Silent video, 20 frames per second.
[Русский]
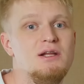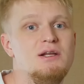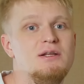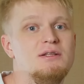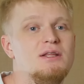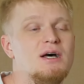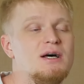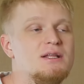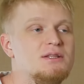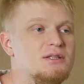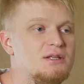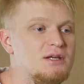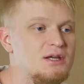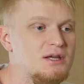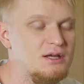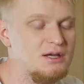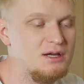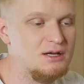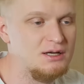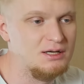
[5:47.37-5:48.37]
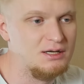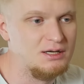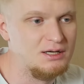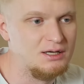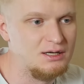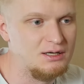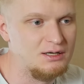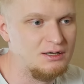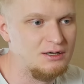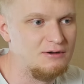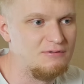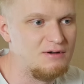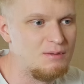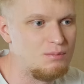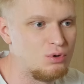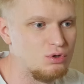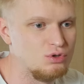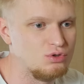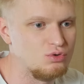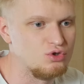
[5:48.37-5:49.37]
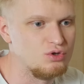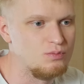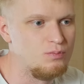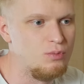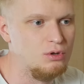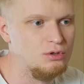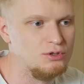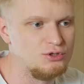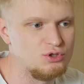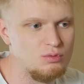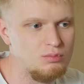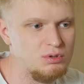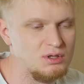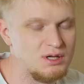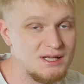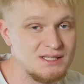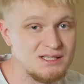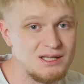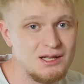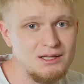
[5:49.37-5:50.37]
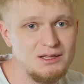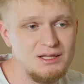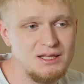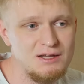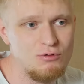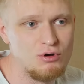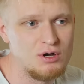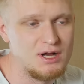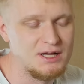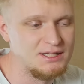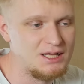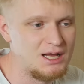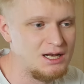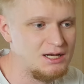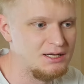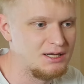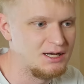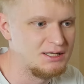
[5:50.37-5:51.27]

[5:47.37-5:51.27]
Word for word: или данный э, вопрос уже полностью был раскрыт на его канале,